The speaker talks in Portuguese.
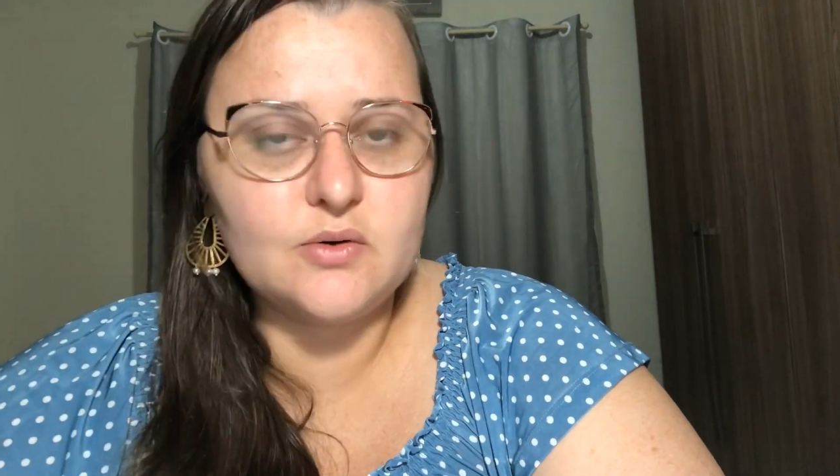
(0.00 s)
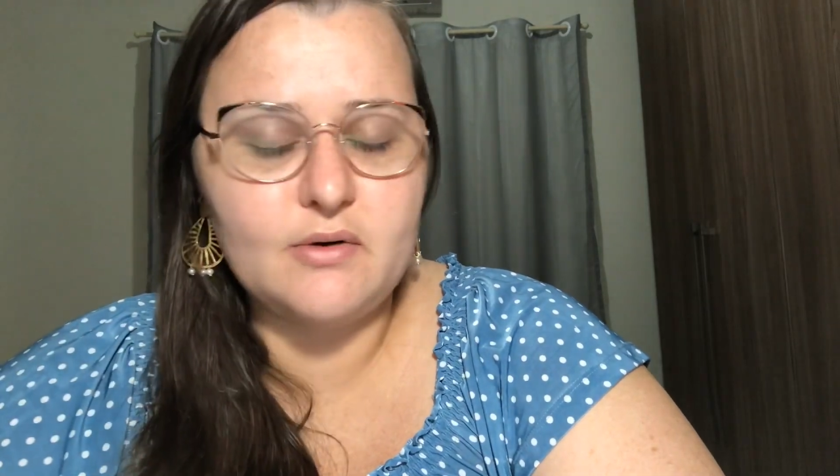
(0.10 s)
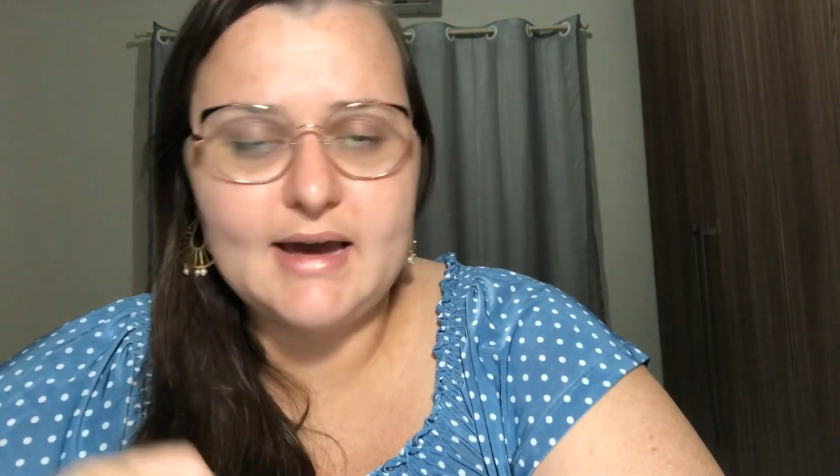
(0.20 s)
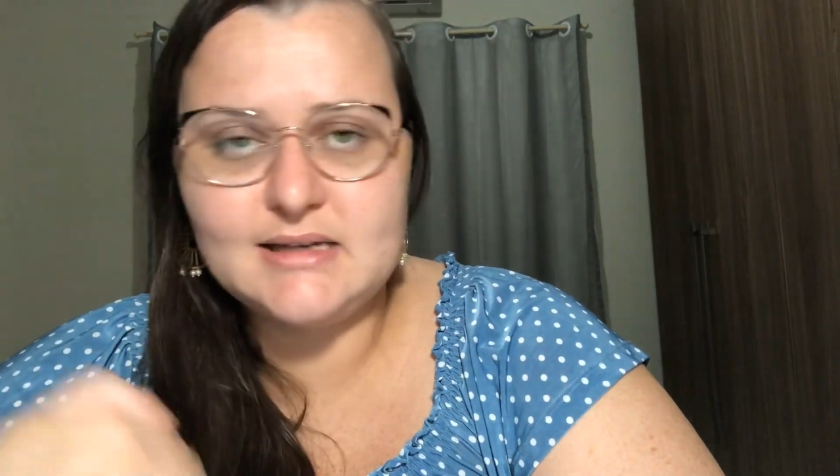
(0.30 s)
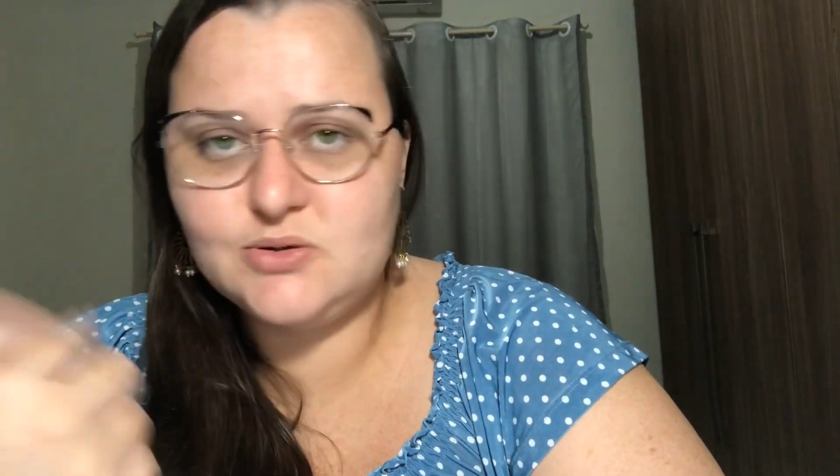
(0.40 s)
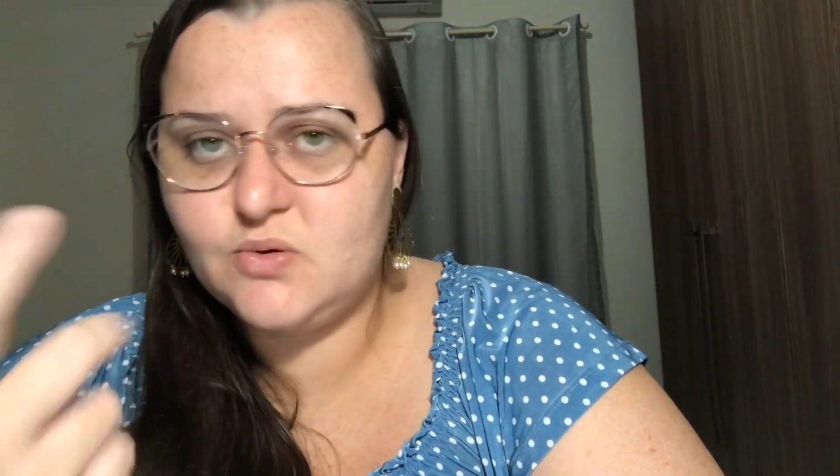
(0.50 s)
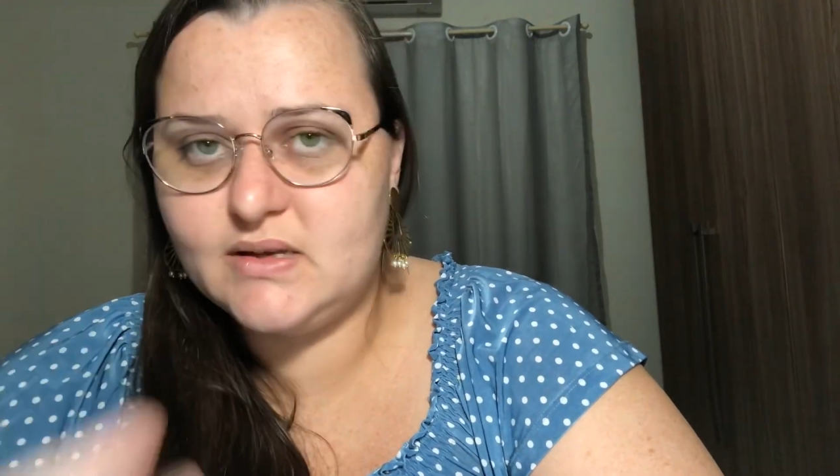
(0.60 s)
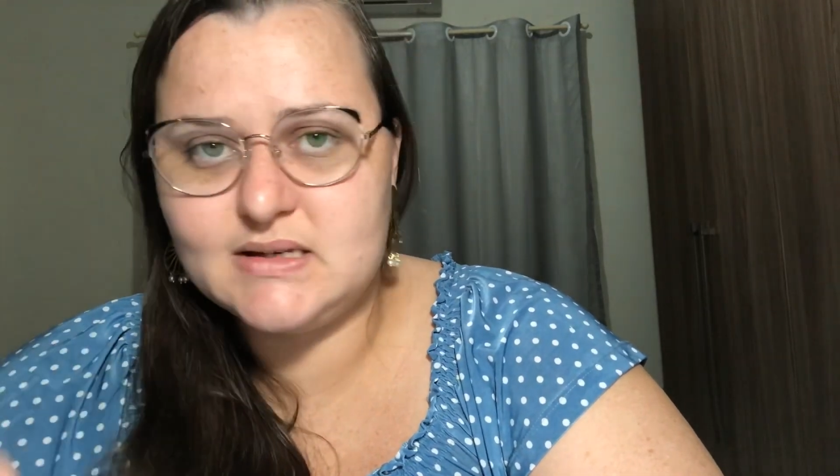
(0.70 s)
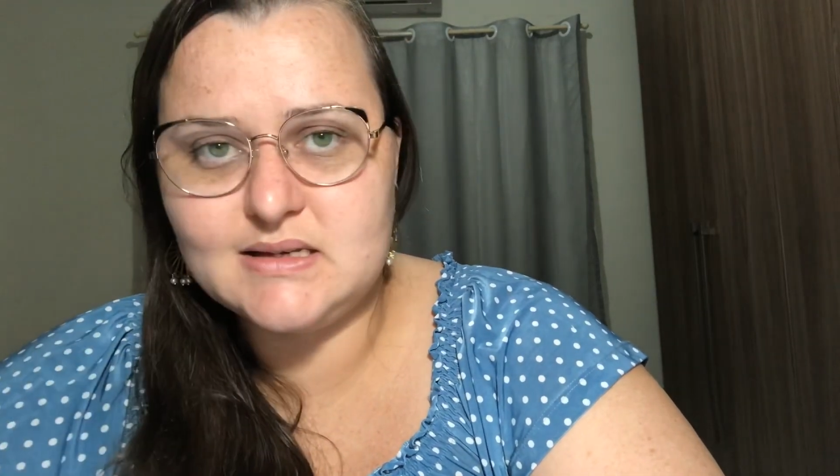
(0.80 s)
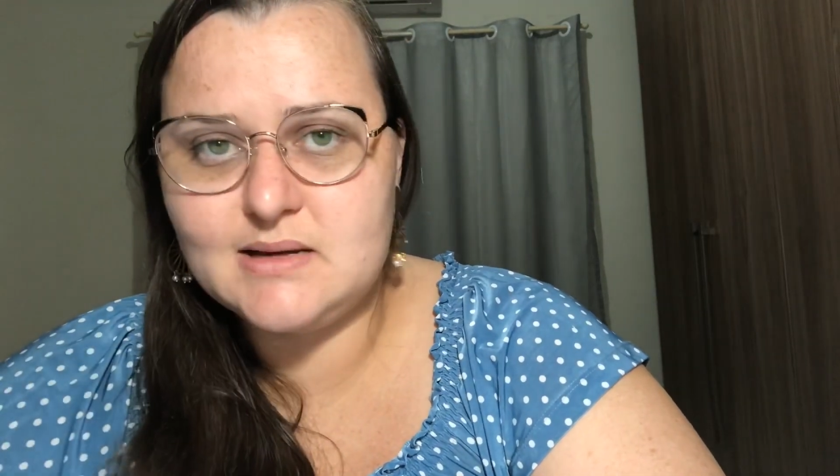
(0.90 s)
conhece
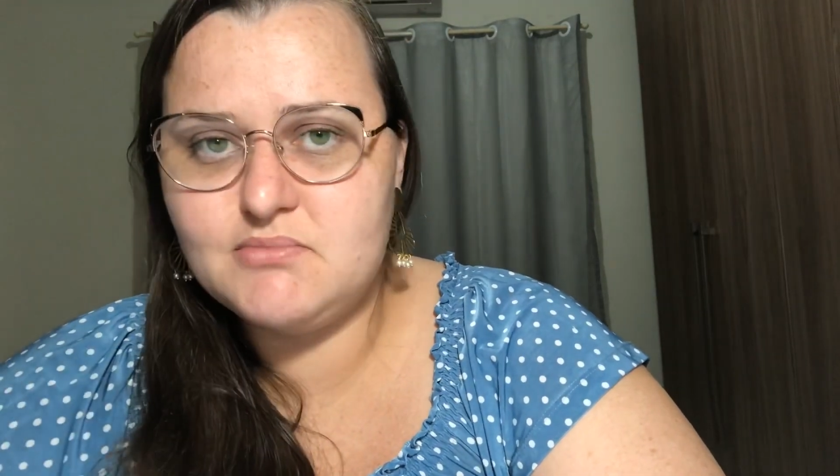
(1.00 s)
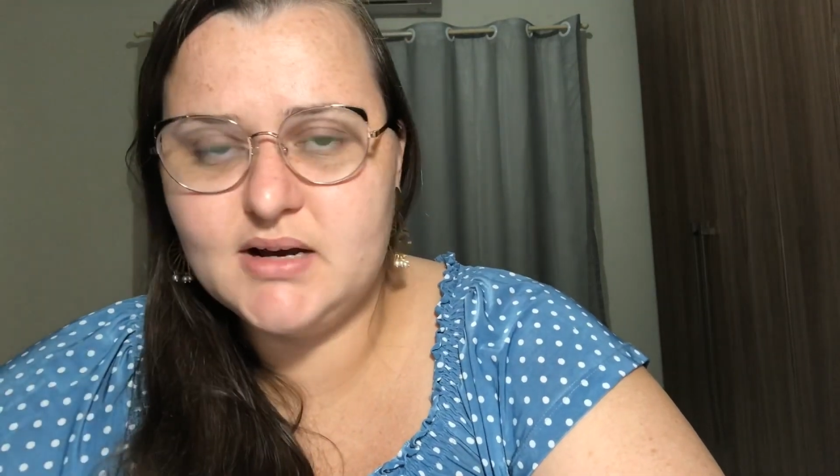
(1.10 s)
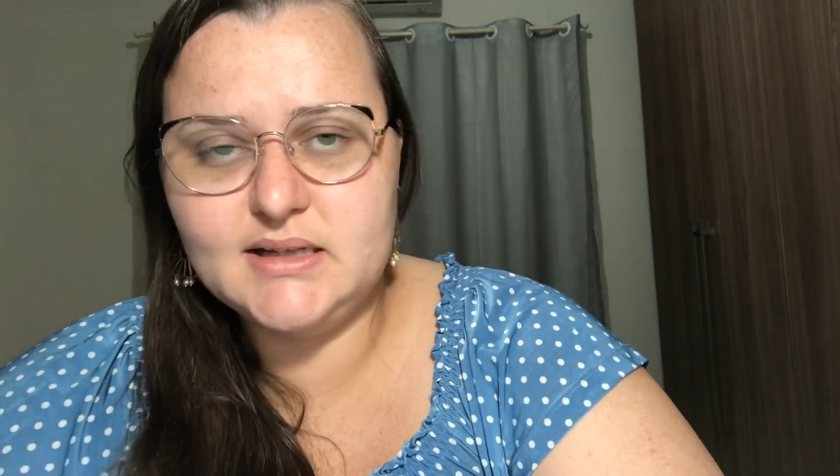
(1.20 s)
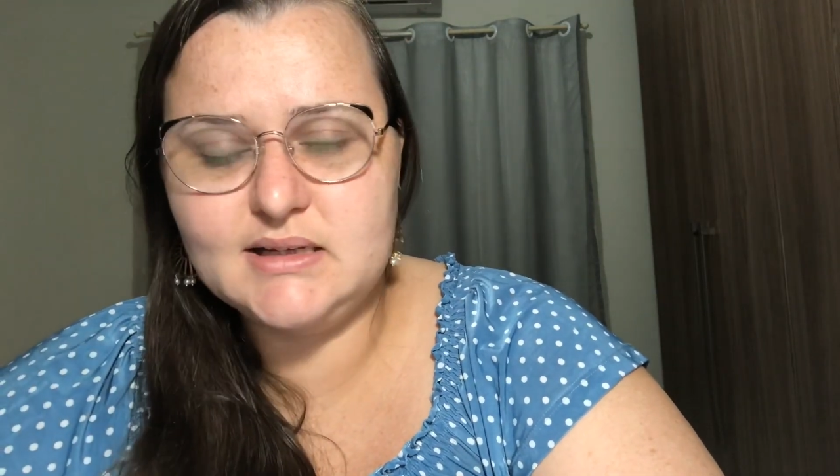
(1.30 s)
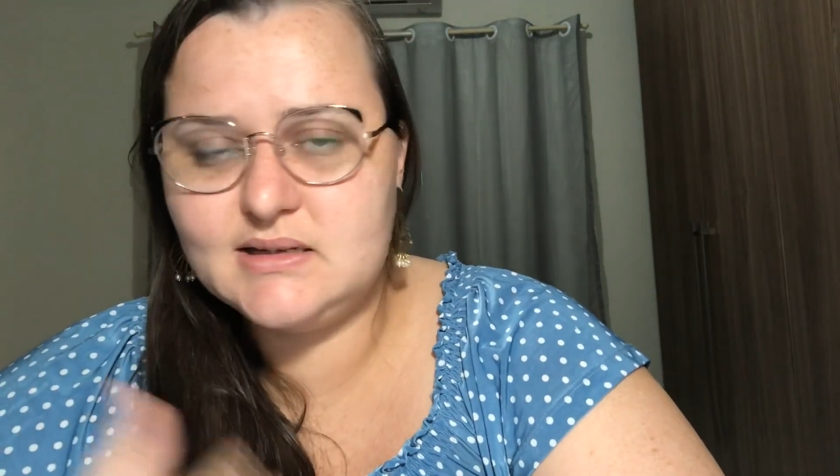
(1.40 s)
todas as demandas,